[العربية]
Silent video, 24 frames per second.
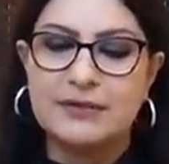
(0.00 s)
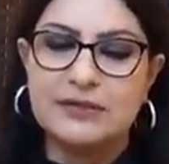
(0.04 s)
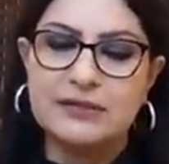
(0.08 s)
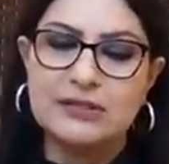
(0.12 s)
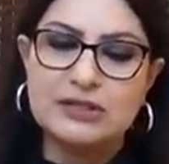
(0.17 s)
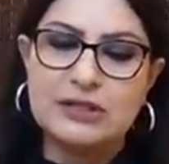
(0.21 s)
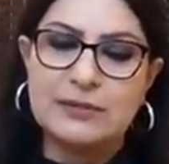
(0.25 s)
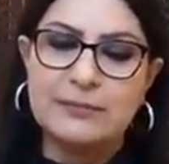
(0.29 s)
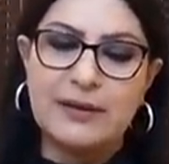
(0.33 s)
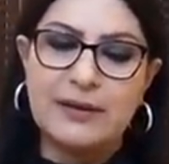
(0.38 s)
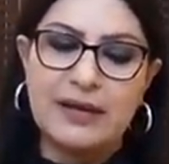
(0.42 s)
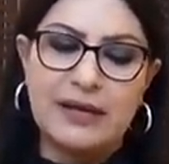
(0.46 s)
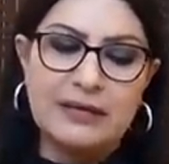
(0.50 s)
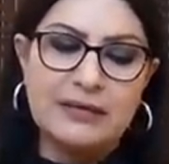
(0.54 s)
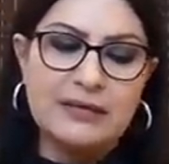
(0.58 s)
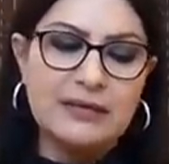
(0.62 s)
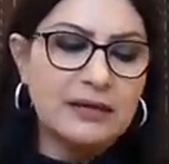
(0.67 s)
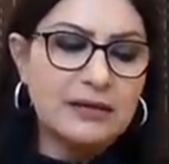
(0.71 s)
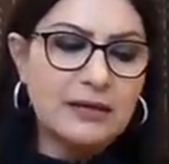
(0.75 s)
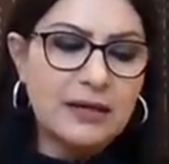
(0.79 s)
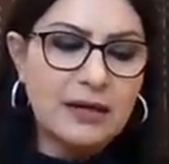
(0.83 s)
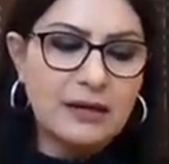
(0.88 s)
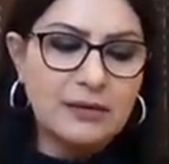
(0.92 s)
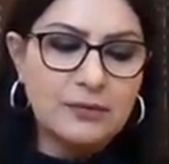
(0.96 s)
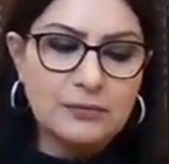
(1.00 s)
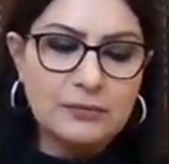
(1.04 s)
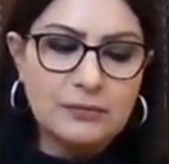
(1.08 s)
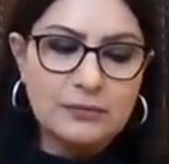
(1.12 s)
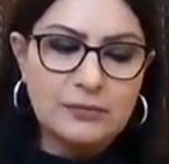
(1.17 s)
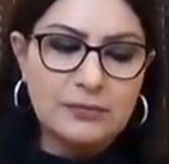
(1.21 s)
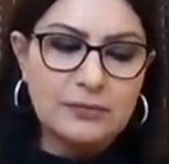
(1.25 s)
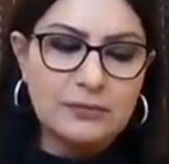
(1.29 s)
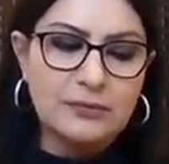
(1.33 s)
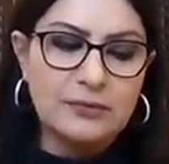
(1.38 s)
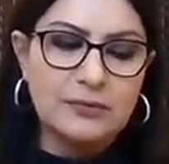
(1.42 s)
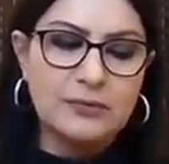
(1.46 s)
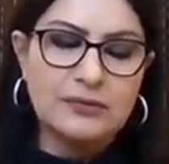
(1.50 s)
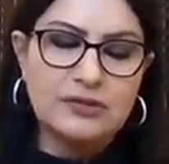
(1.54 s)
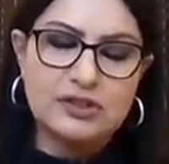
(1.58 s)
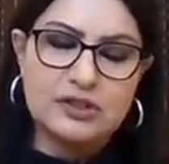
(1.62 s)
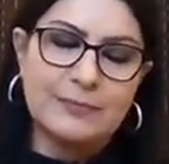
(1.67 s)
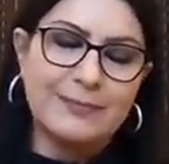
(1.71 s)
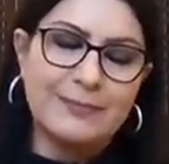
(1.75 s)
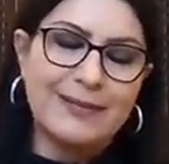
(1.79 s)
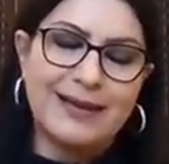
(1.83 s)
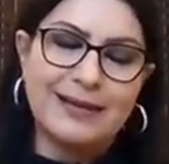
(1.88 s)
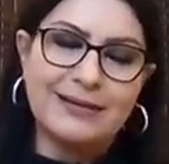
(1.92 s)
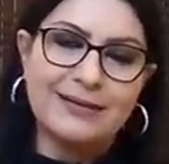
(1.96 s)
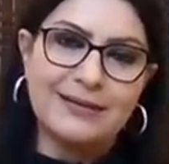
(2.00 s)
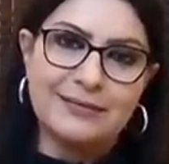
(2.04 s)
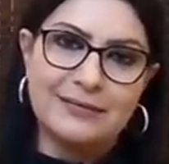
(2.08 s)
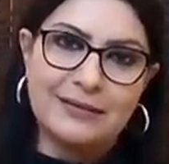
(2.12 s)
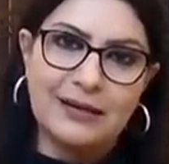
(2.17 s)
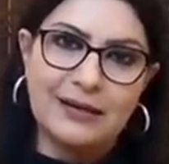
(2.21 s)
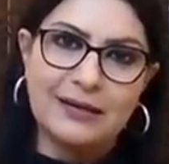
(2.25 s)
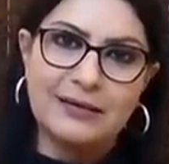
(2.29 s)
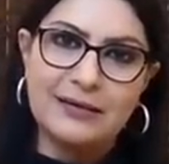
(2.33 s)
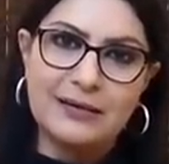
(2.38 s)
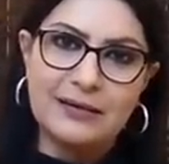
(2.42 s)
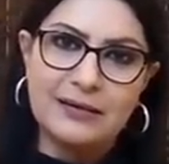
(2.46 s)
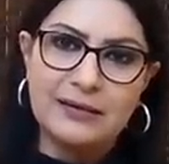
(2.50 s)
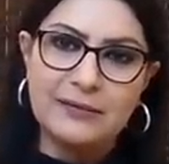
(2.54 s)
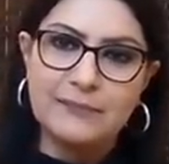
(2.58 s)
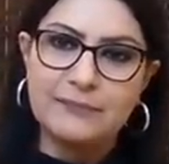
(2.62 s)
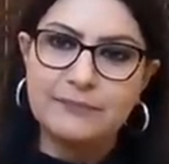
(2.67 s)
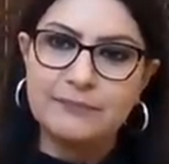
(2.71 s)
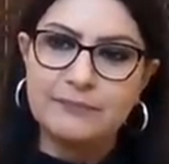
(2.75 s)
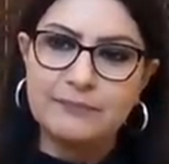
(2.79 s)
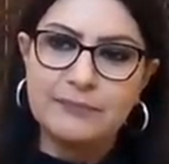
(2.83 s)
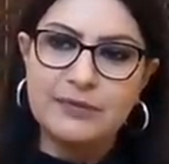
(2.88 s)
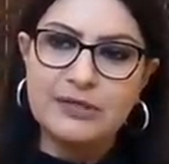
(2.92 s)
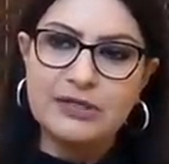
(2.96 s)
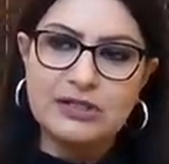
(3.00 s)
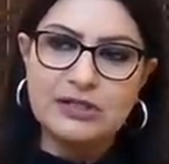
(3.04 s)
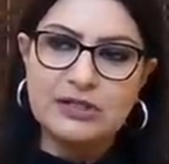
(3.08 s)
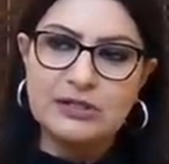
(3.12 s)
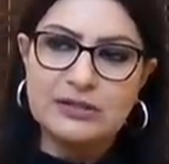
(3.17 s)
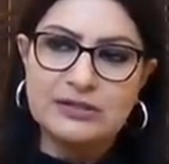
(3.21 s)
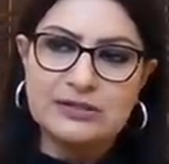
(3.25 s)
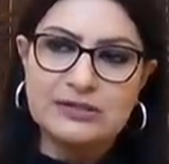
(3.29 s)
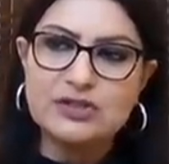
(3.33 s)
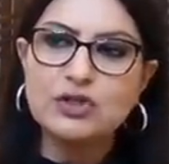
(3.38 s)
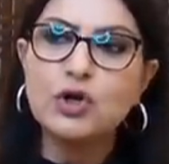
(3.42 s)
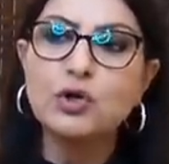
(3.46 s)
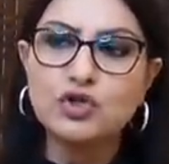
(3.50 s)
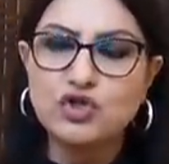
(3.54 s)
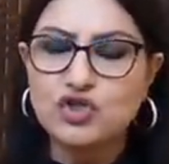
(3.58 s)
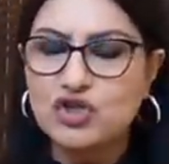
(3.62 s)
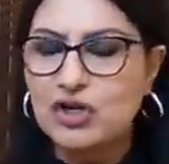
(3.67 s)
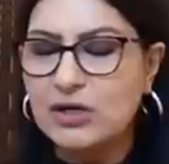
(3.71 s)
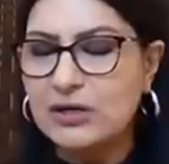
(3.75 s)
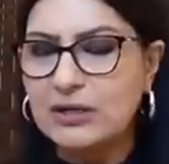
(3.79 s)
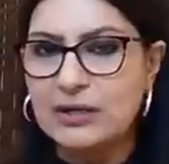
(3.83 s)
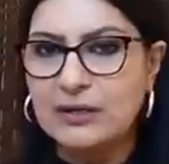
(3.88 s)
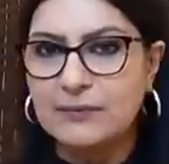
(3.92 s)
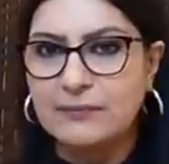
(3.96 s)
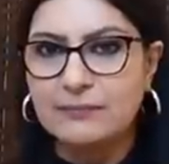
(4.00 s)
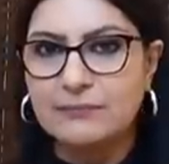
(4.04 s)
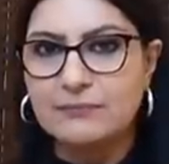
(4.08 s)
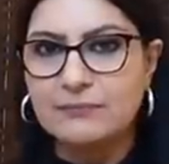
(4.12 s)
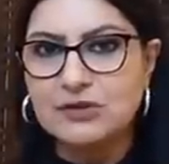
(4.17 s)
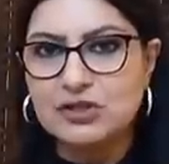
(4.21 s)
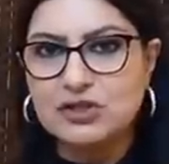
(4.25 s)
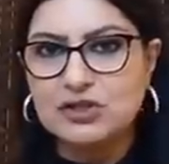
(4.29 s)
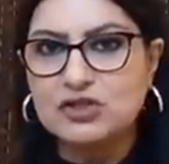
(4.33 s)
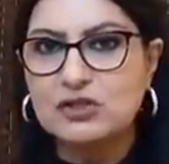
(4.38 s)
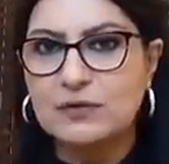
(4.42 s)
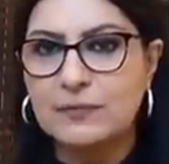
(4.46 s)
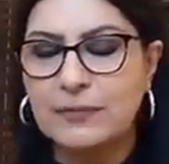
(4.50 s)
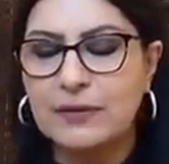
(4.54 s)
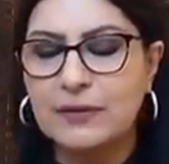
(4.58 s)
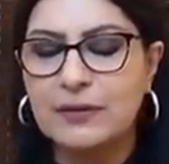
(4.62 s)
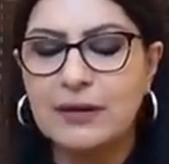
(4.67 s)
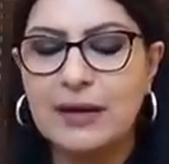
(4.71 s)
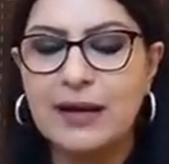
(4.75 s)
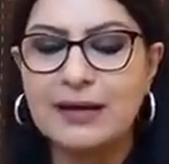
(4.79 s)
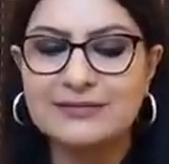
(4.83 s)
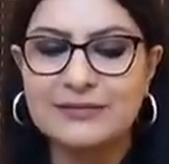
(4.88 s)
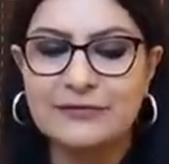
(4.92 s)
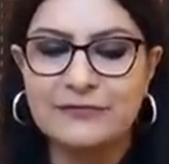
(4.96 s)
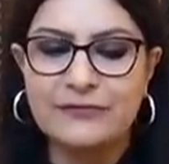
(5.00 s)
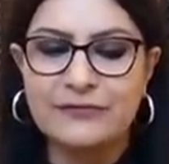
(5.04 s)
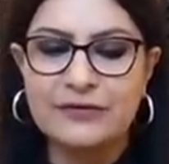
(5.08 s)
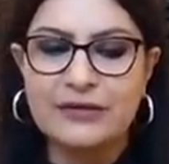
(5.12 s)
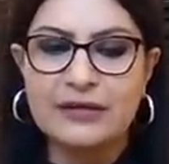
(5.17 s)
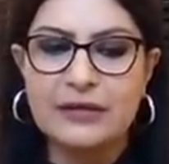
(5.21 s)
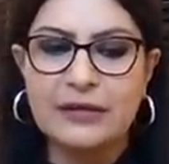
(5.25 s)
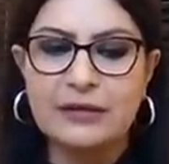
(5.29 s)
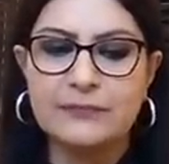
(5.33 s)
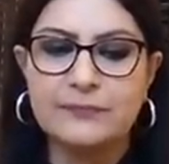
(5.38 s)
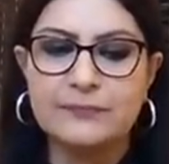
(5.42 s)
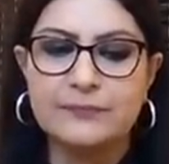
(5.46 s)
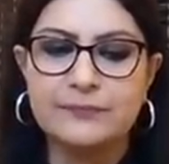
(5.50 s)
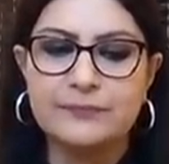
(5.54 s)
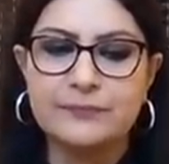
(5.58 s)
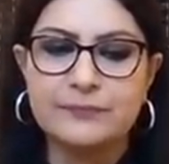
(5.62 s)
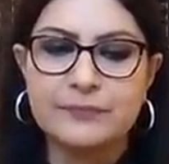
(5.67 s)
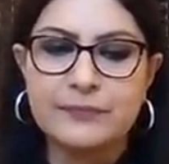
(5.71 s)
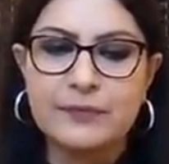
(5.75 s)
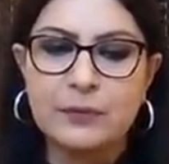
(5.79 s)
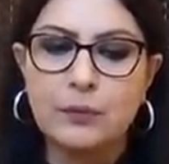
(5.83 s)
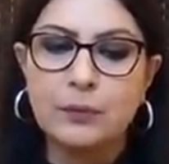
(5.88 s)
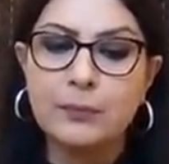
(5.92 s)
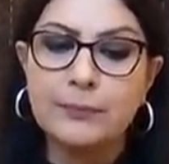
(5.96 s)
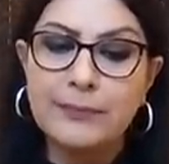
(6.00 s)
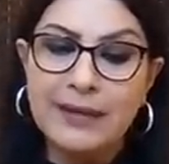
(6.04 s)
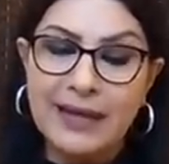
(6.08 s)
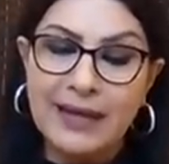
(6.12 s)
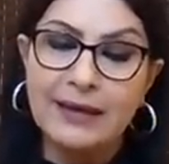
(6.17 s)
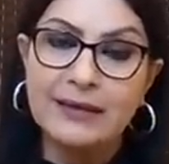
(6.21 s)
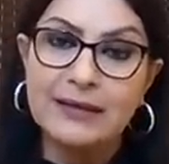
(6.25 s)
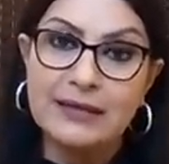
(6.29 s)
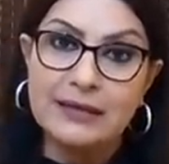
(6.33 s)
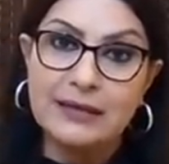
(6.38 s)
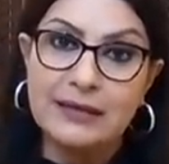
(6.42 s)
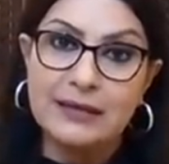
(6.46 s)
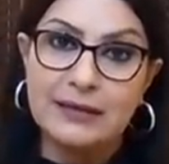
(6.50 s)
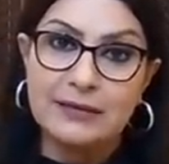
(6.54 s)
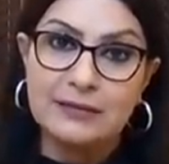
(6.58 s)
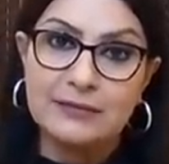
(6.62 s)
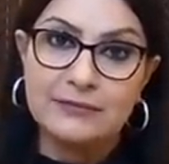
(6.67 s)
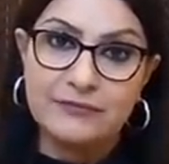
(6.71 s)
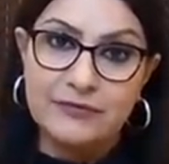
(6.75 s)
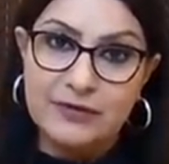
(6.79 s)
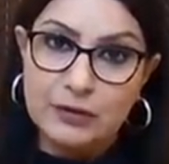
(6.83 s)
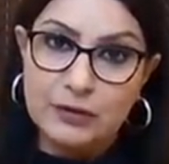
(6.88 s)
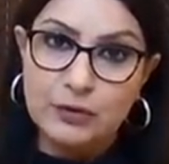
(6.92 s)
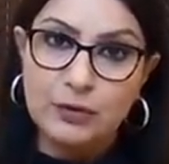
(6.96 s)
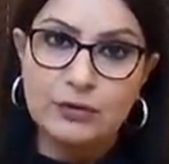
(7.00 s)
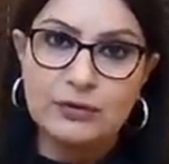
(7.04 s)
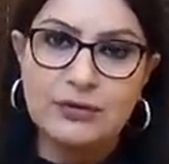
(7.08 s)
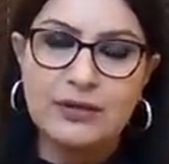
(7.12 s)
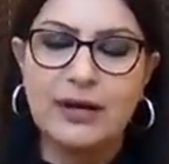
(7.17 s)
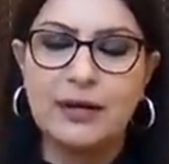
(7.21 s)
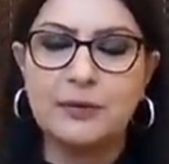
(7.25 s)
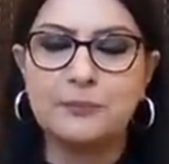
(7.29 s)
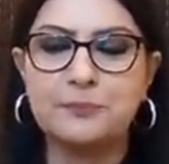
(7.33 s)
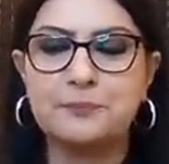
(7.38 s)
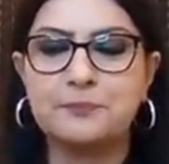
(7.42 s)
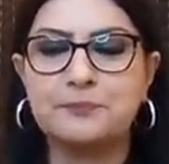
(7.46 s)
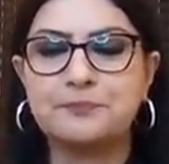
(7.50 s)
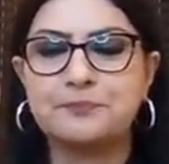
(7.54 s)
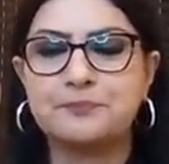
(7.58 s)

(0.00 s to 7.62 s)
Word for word: اجتماعيا أو اجتماعيا يعني بسوشيالي مش عاطفيا ومهنيا في كونترا